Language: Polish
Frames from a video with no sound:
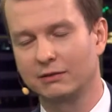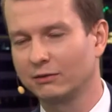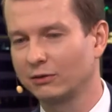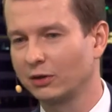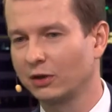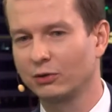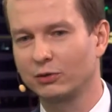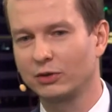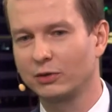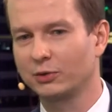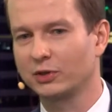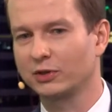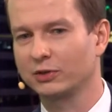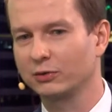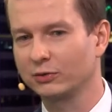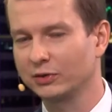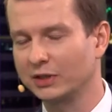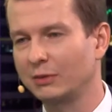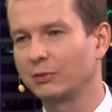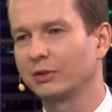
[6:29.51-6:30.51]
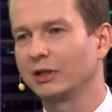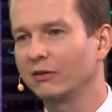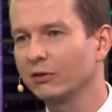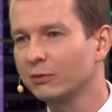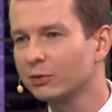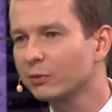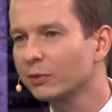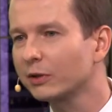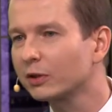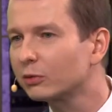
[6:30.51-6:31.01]
tego nie przesądzamy, nawet
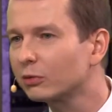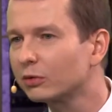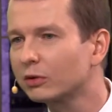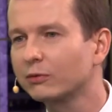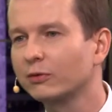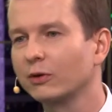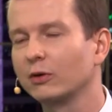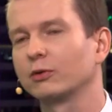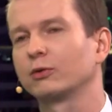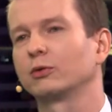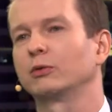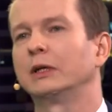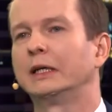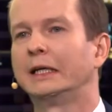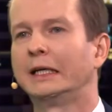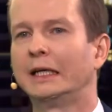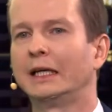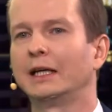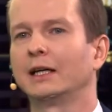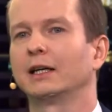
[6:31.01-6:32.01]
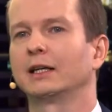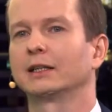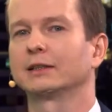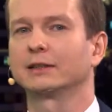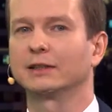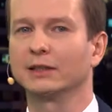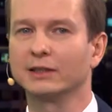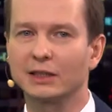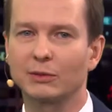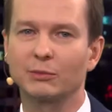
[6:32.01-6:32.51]
w przypadku defaultu e,
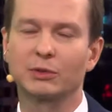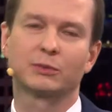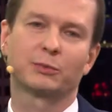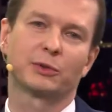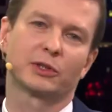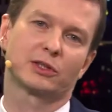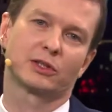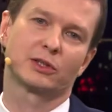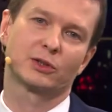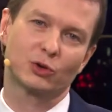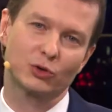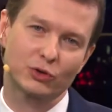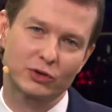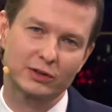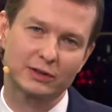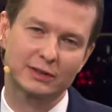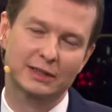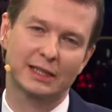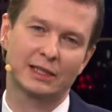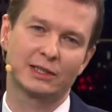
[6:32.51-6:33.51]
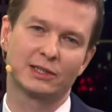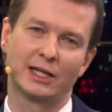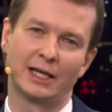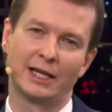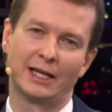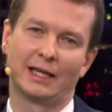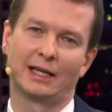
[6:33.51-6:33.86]
z tych zabezpieczeń skorzystać,